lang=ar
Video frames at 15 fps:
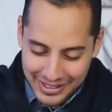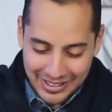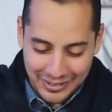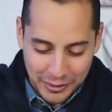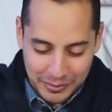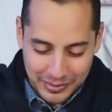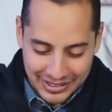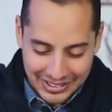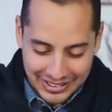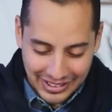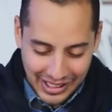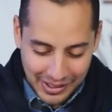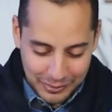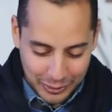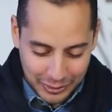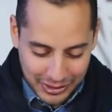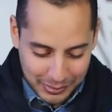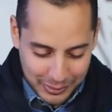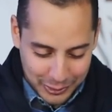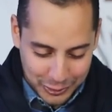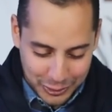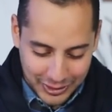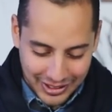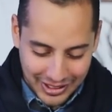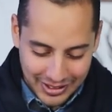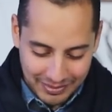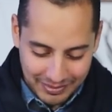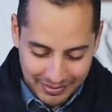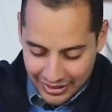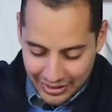بقيت الكومنتات الحمد لله برضه
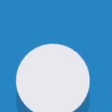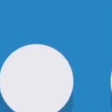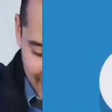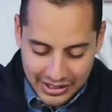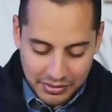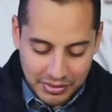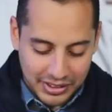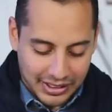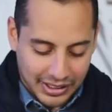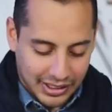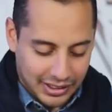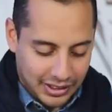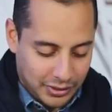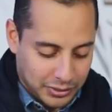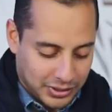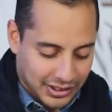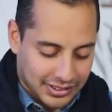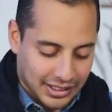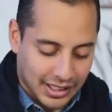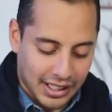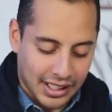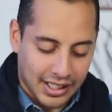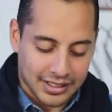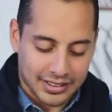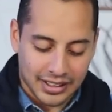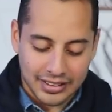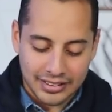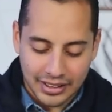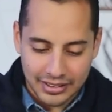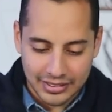شتايم لايك لصفحه خليل وتنترالا
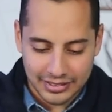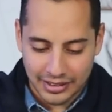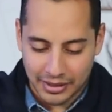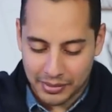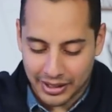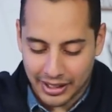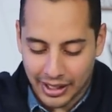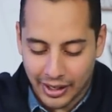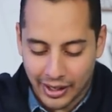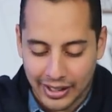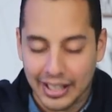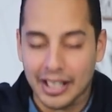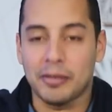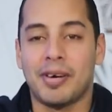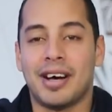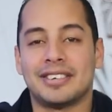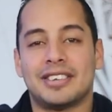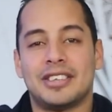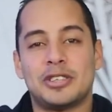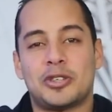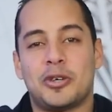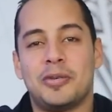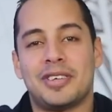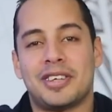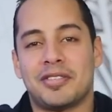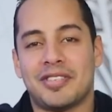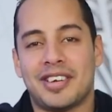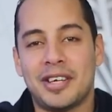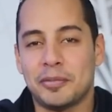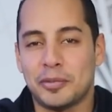تنتن طبعا انا خليل لو ما حطليش كومنت
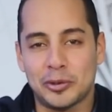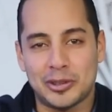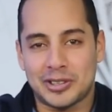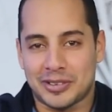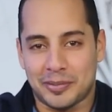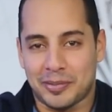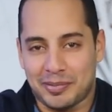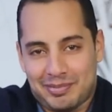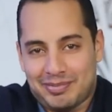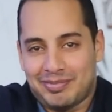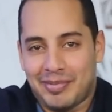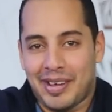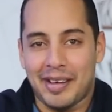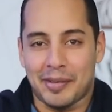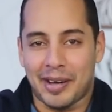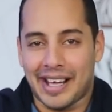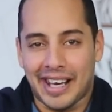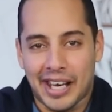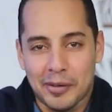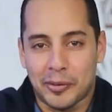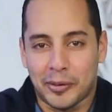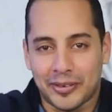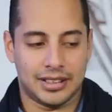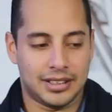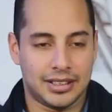في اي بوست بكلمه